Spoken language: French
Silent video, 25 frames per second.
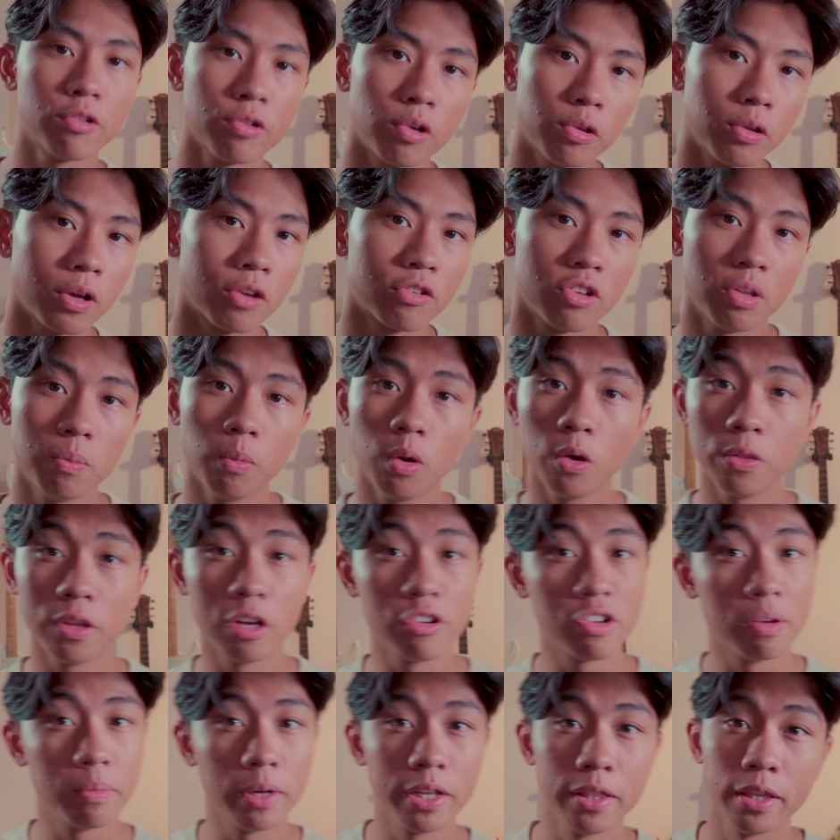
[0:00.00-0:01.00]
ce genre de raisonnement en
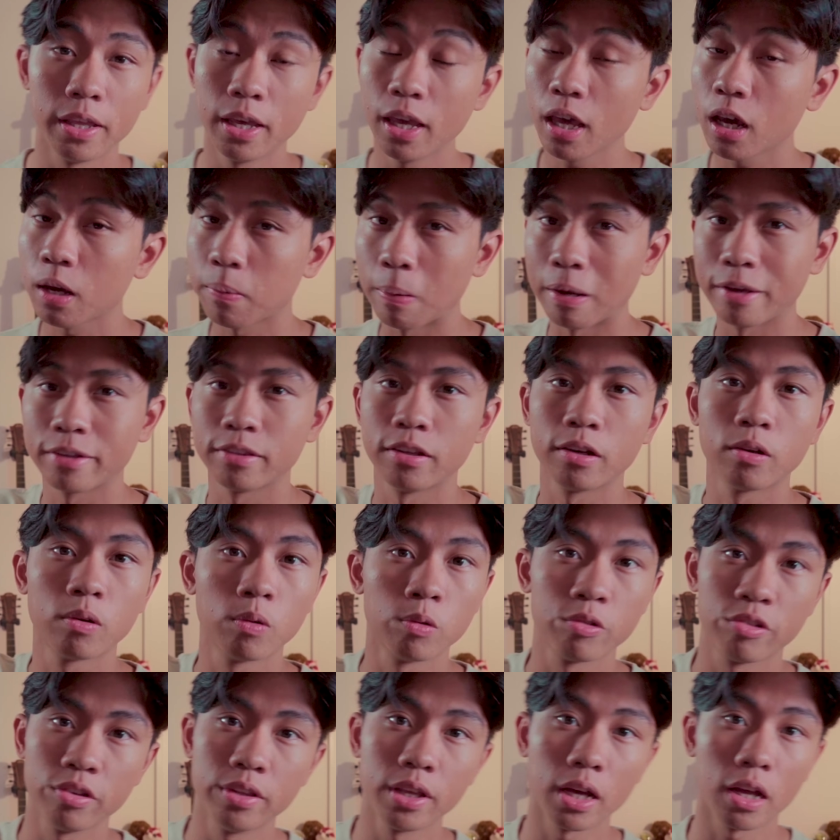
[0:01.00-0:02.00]
algèbre linéaire, avec des
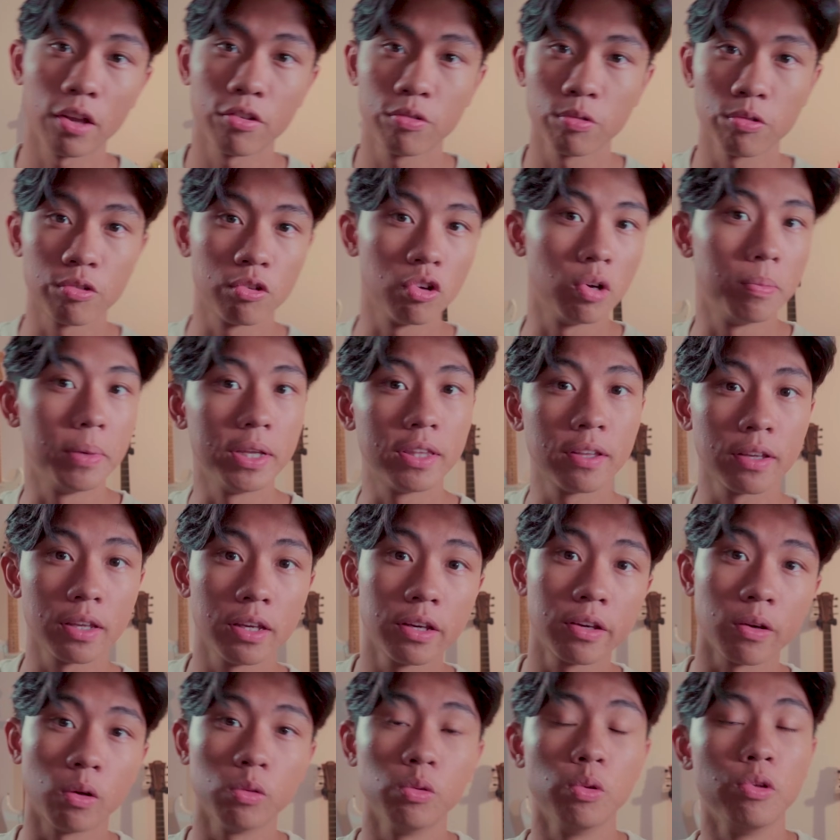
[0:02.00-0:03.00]
considérations
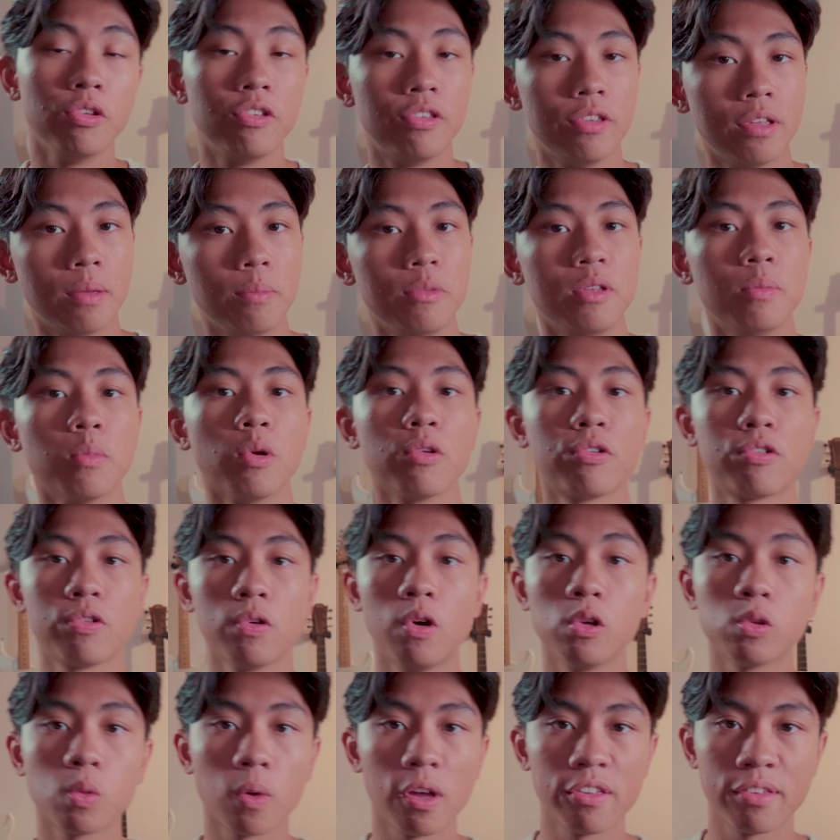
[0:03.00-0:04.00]
géométriques en deuxième dimension,
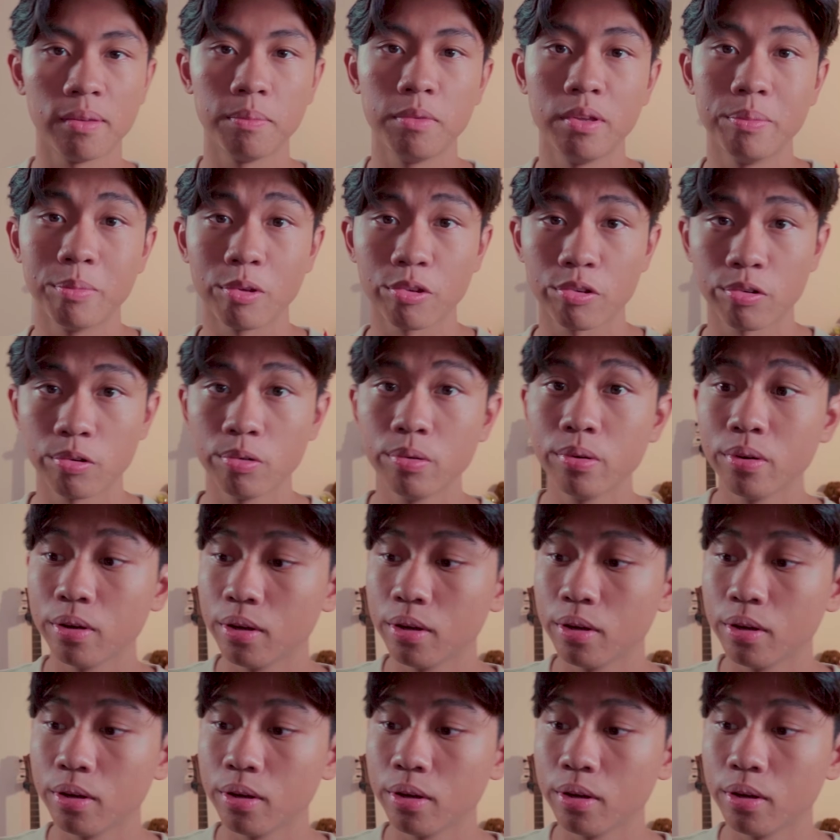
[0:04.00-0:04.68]
en troisième dimension.